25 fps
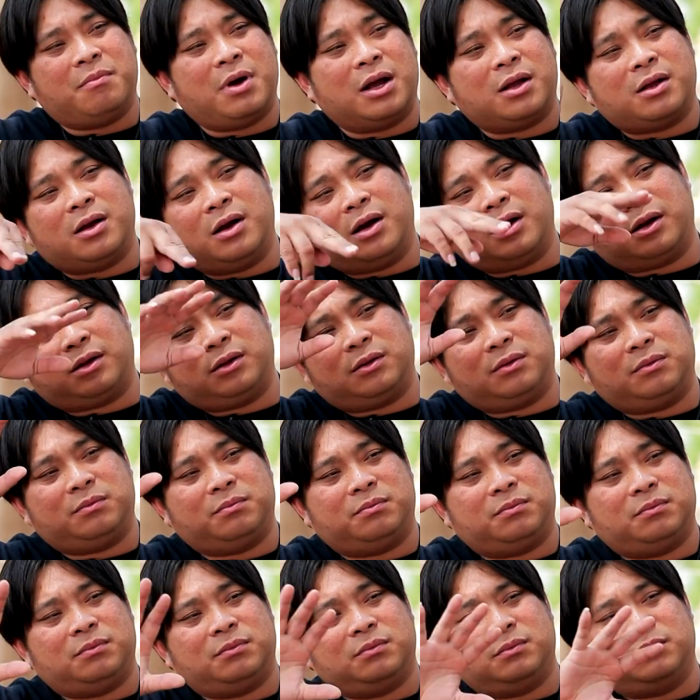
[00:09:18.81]
บังเกิด
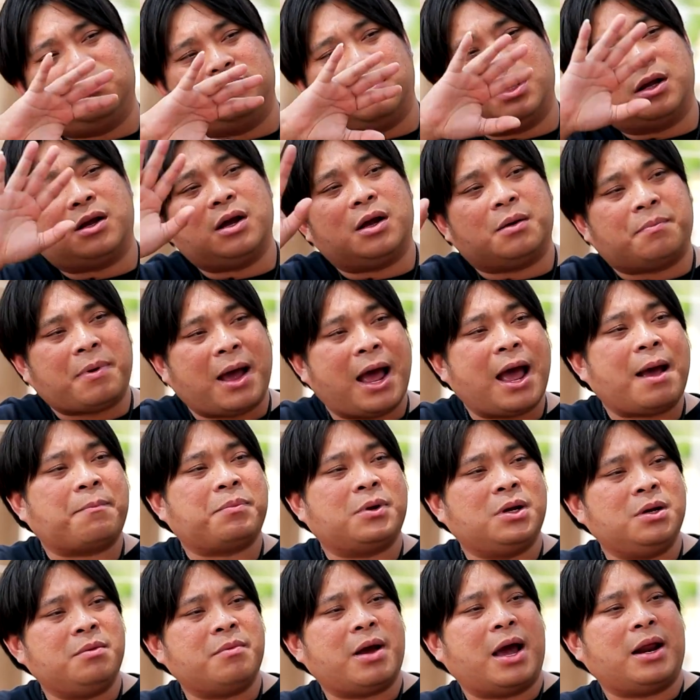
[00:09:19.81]
บังเกิดภาพ
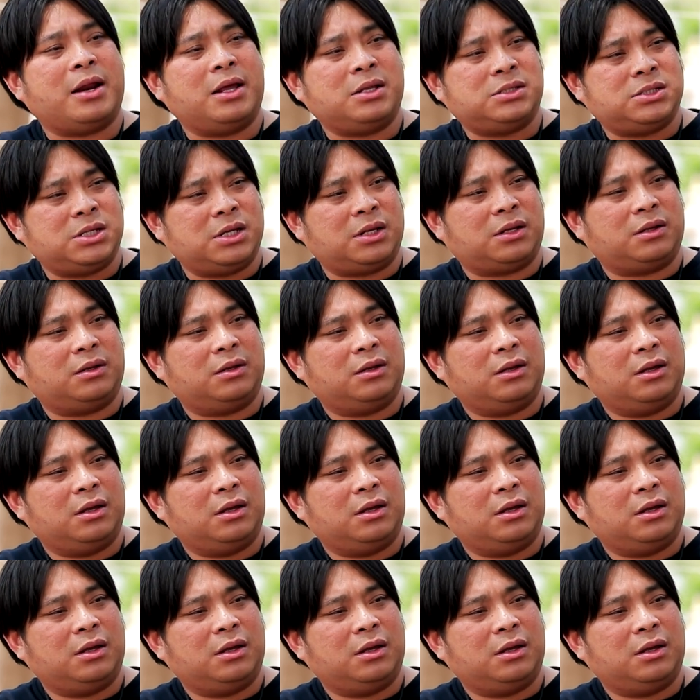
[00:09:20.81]
ขึ้นมาในจิต